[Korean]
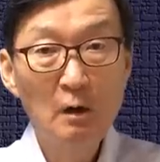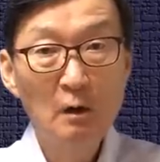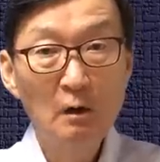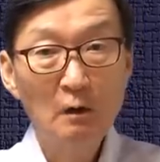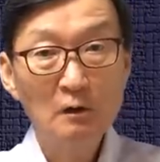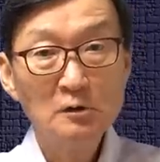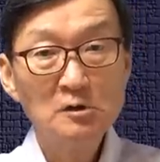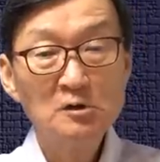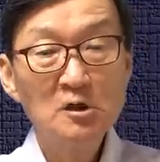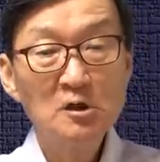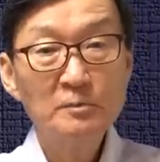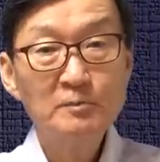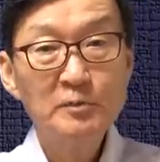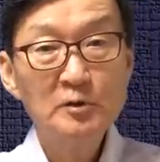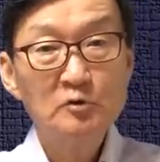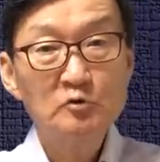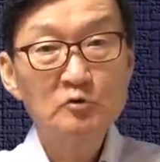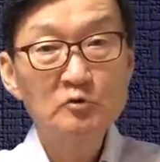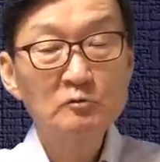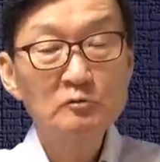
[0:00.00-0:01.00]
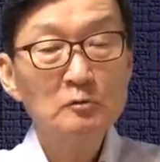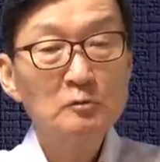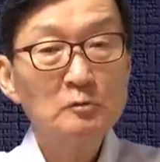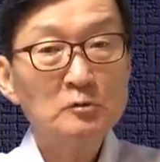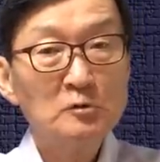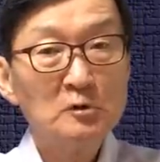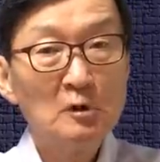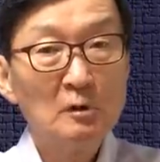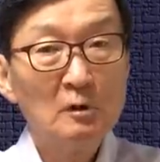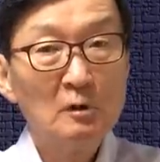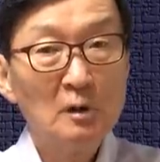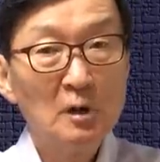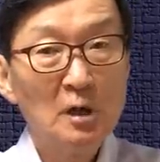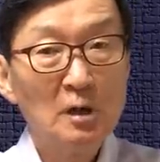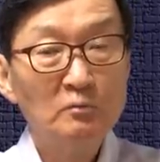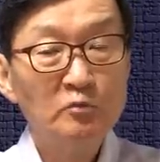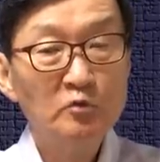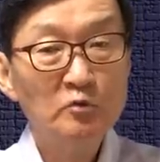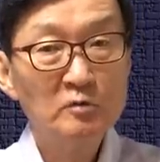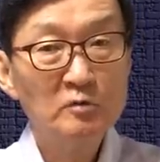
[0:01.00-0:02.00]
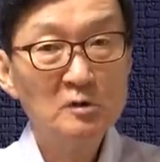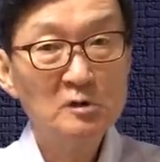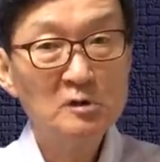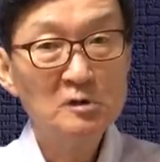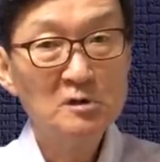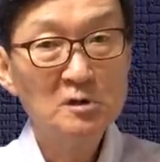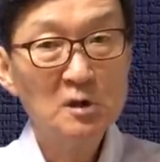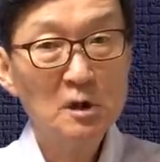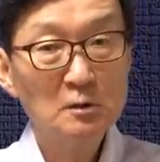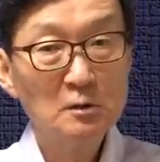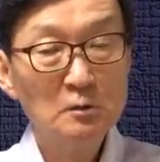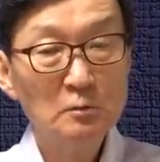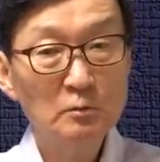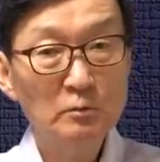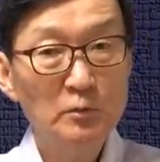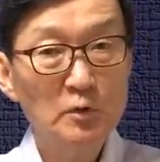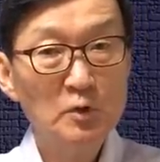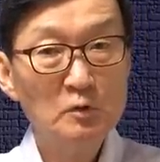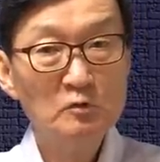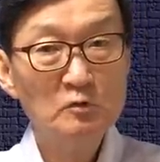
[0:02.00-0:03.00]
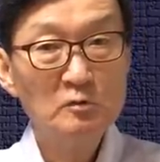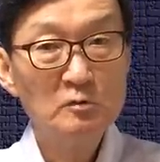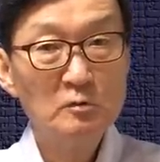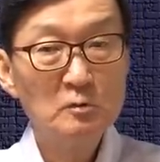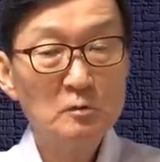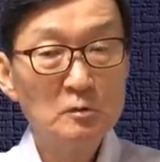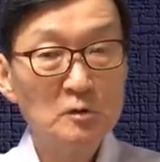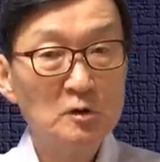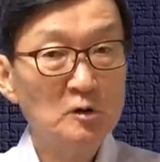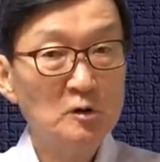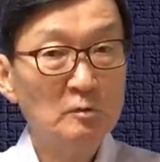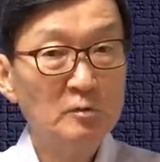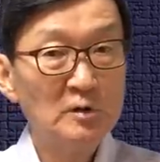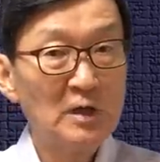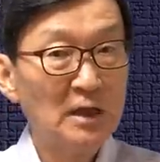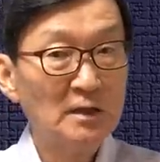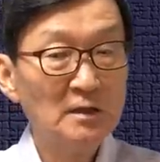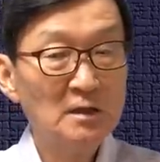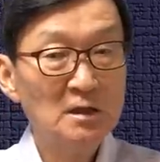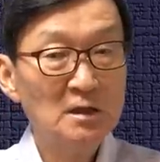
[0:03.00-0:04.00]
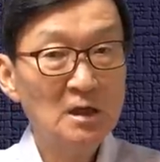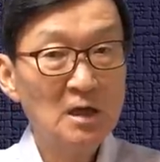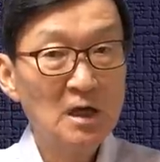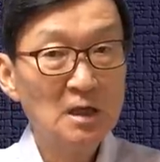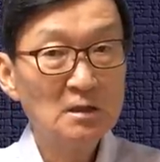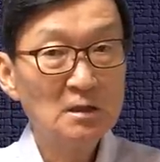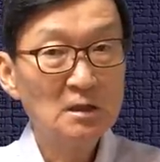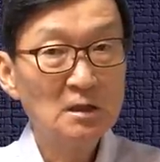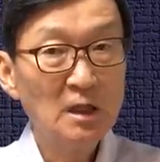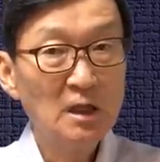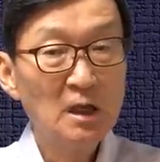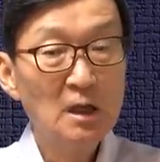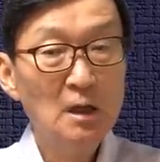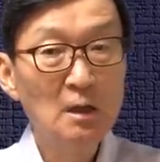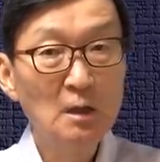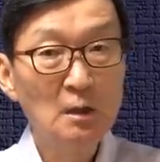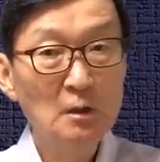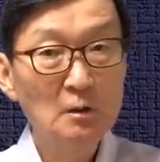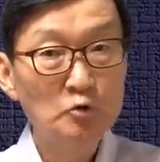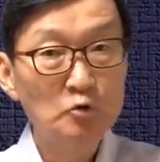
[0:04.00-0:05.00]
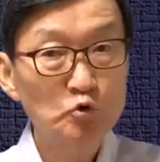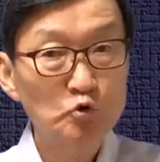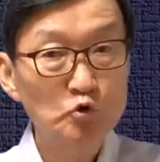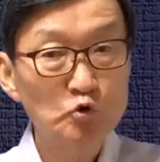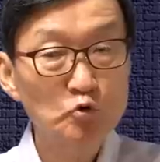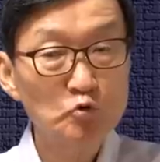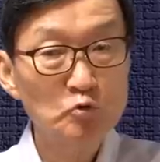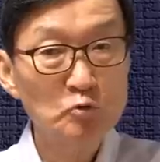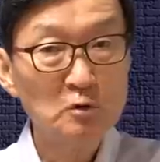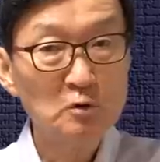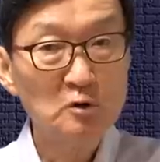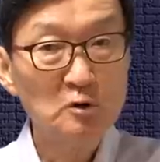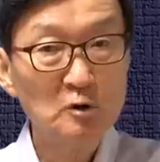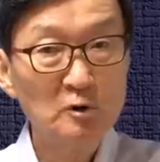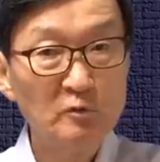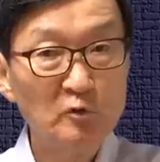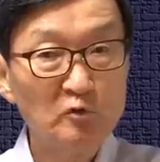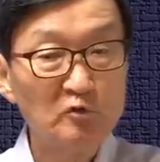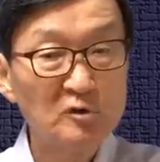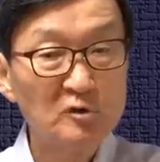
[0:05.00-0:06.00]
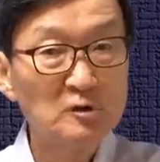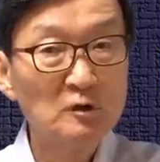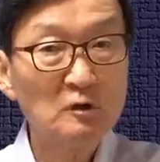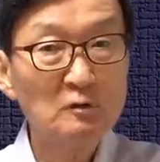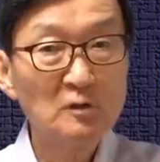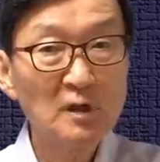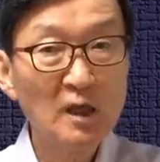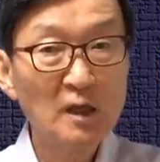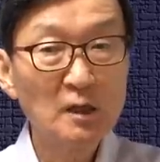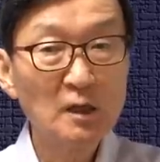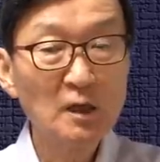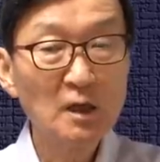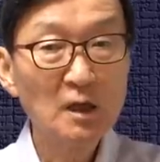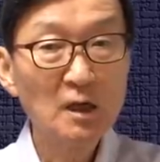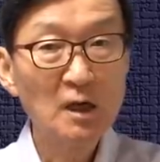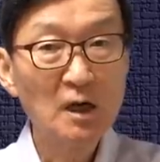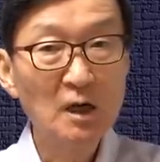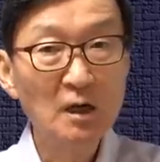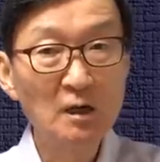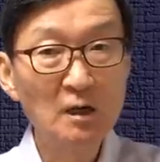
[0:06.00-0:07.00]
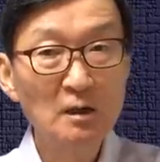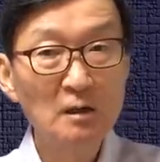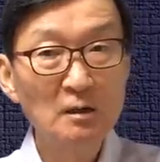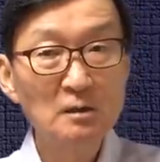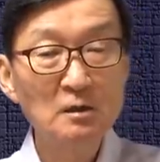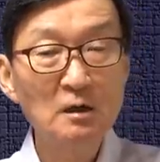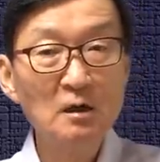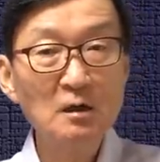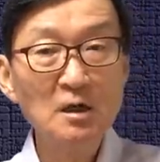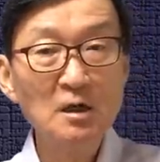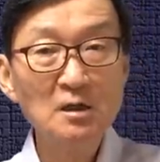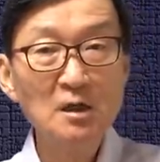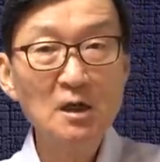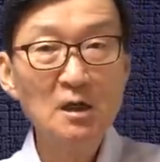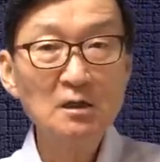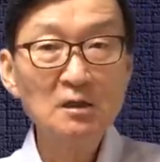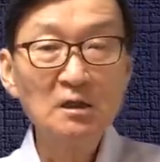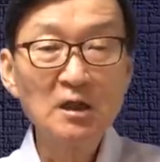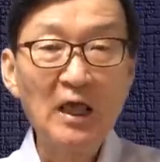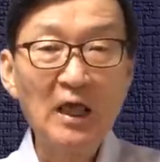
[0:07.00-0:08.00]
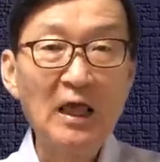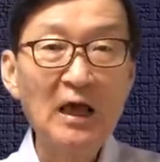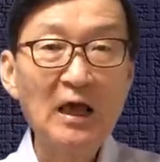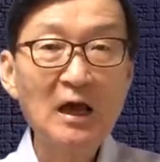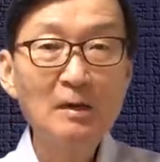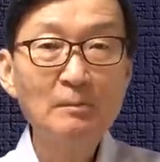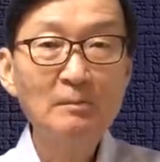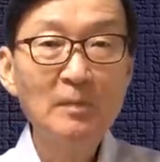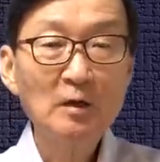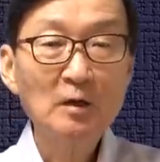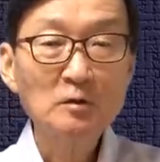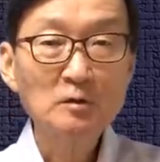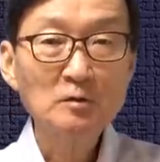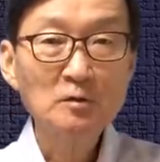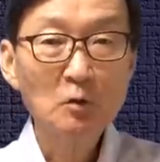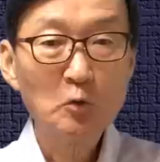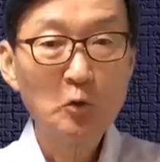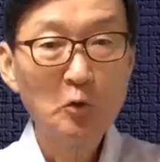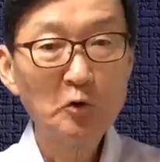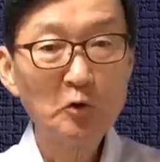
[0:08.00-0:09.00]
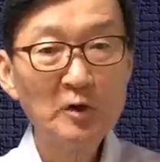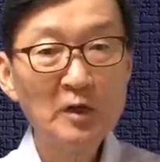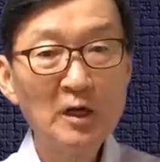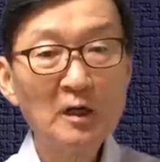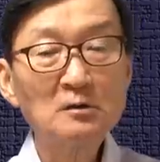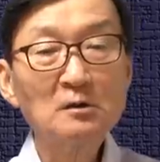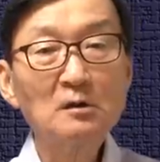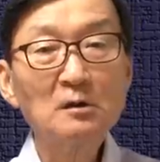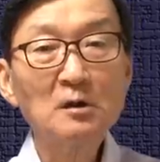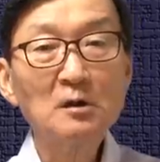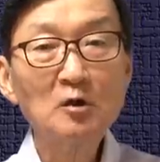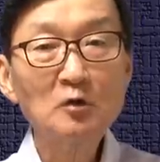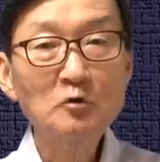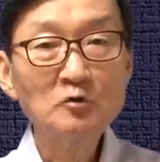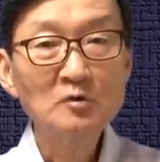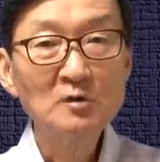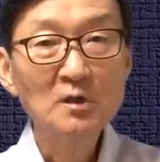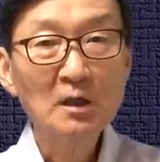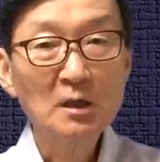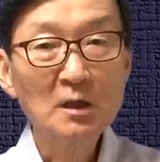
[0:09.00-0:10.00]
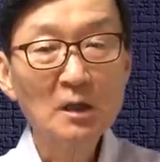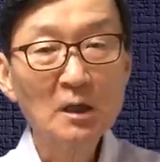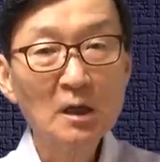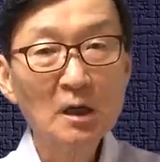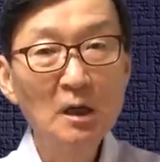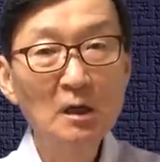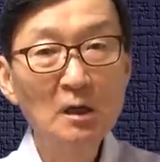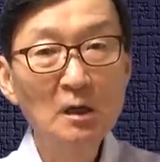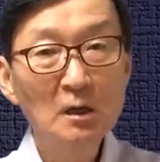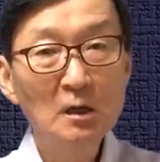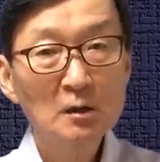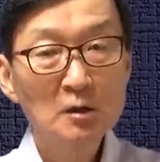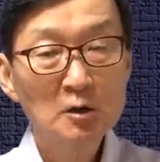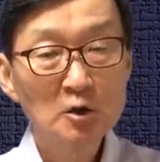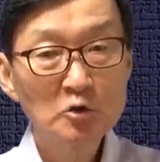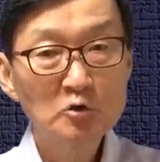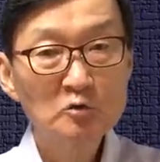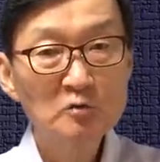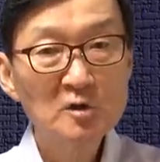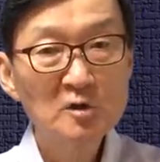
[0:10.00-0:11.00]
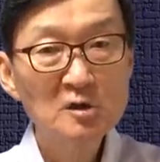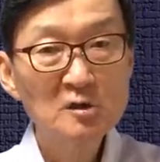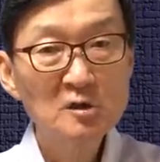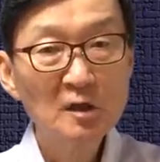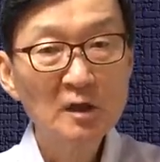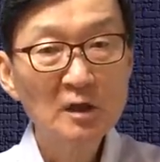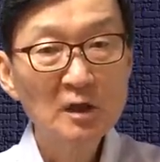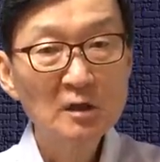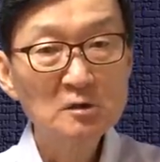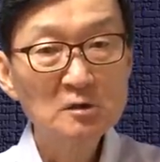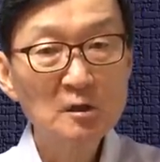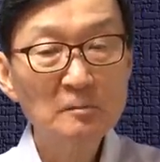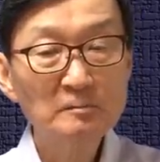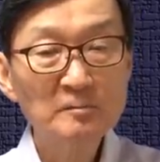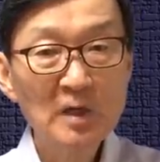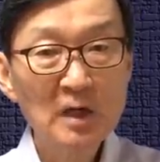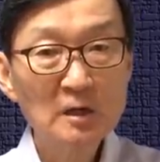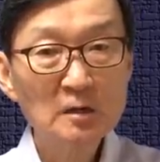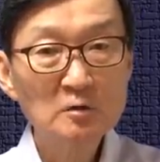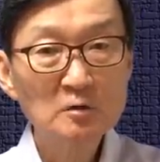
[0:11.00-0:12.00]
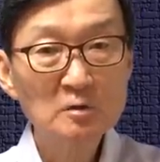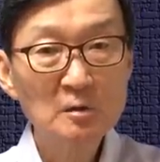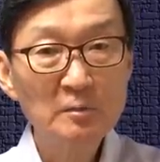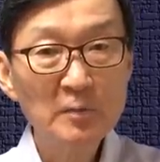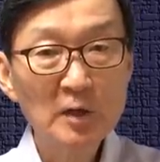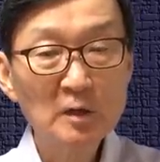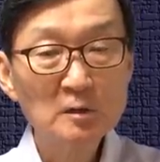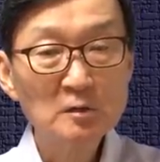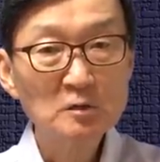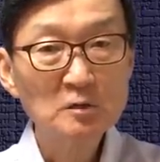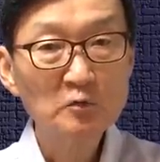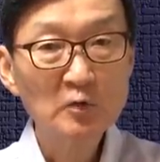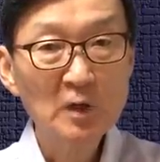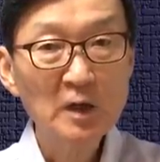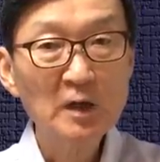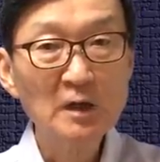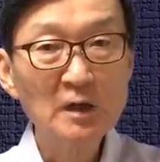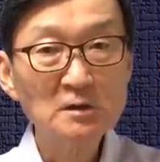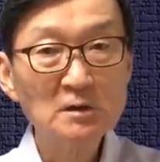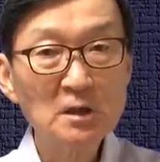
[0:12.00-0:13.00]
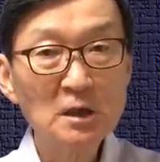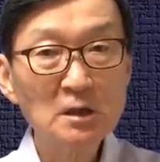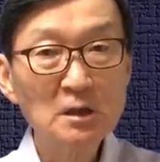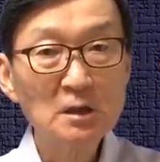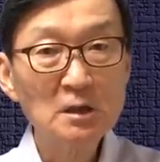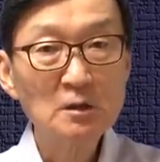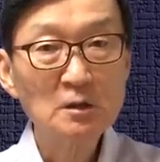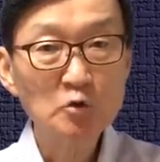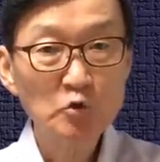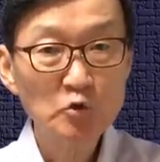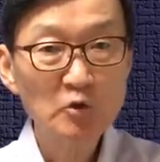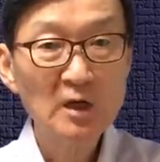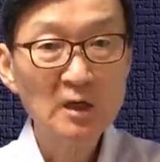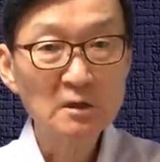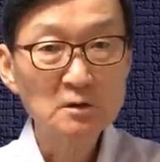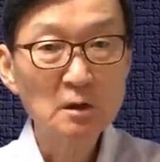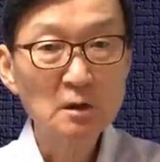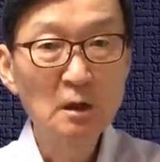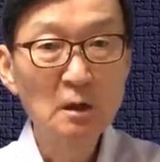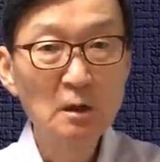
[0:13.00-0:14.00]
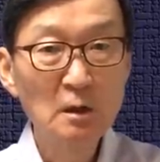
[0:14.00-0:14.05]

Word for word: 어차피 중저가 무기 시장은 미국 기업은 안 들어가는데 중국 기업이 휘젓고 댕기니까 여기에 대한 대항마로서 코리아를 키워준다 그러니까 기술 이전이나 첨단 기술 면에서 우리가 굉장히 유리하죠.